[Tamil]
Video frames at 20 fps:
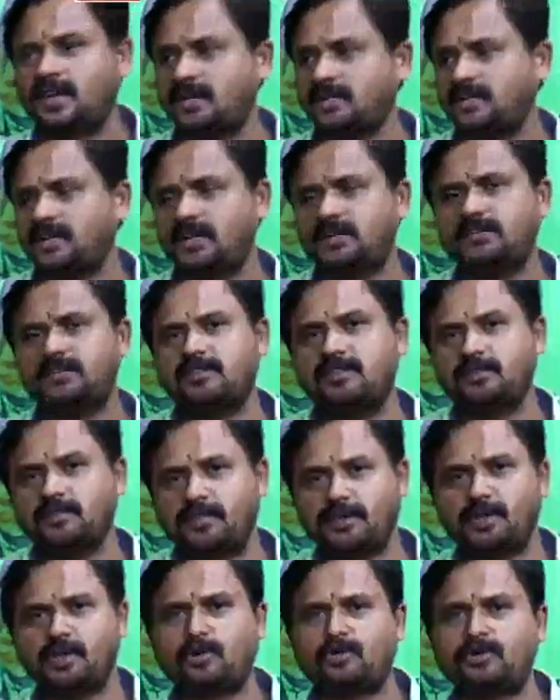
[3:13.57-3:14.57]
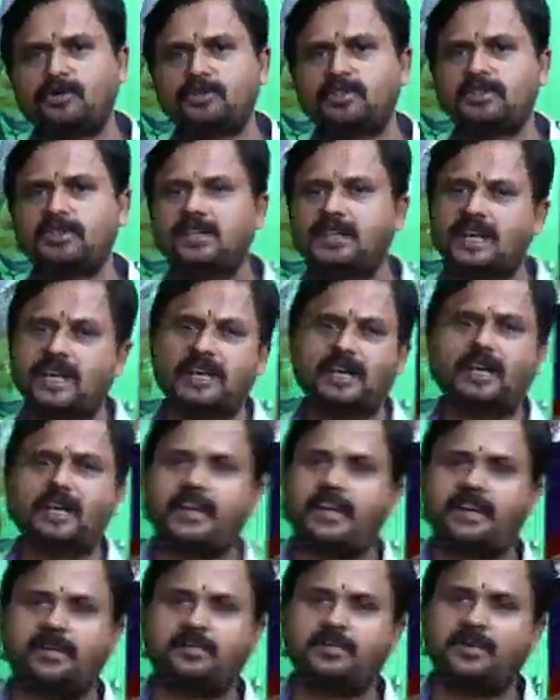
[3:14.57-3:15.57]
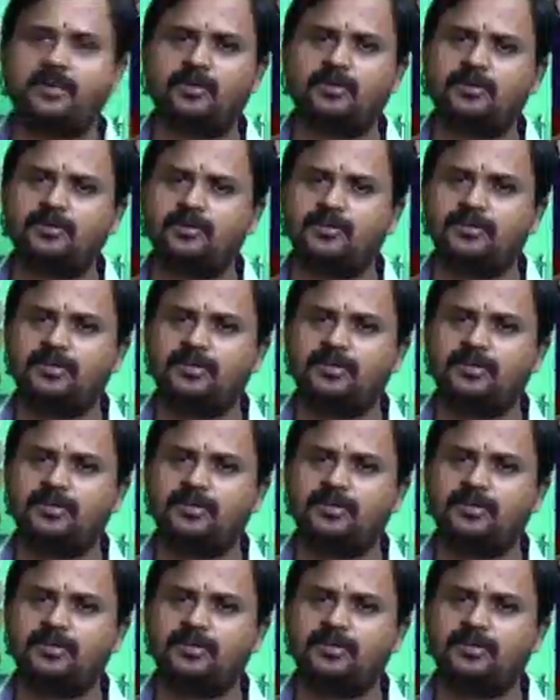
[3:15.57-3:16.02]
அந்தளவுக்கு பீரோ வந்து கேரண்டியான பீரோ